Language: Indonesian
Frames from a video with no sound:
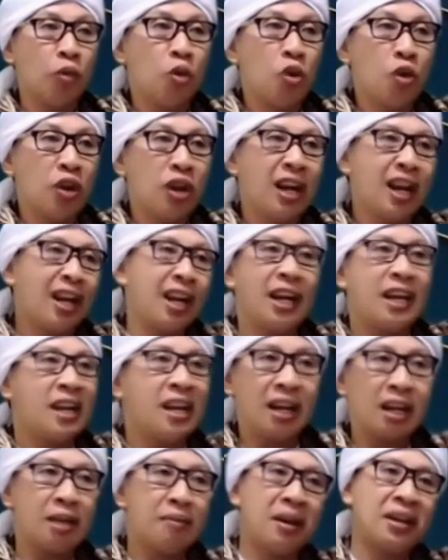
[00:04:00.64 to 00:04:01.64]
sebelum bunuh diri
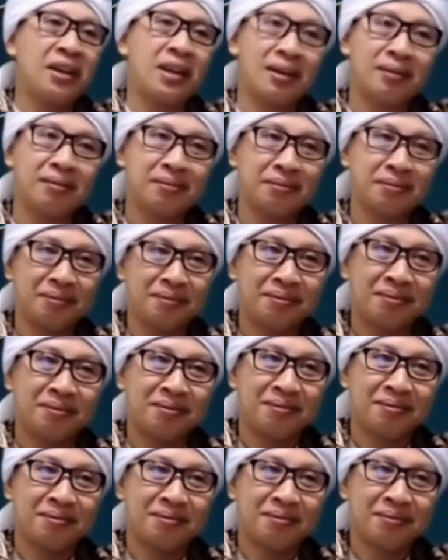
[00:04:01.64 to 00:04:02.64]
adalah hilang imannya.
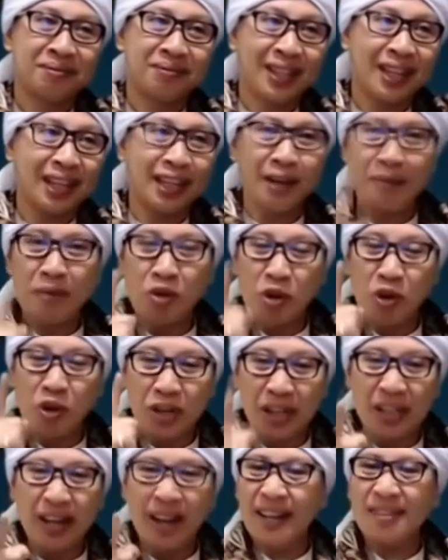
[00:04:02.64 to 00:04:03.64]
Karena
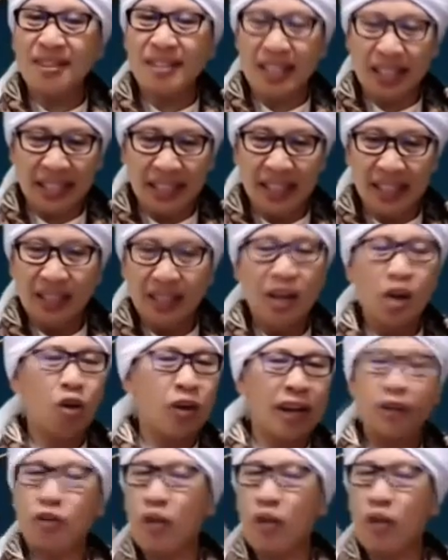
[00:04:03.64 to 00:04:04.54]
bunuh diri ada ciri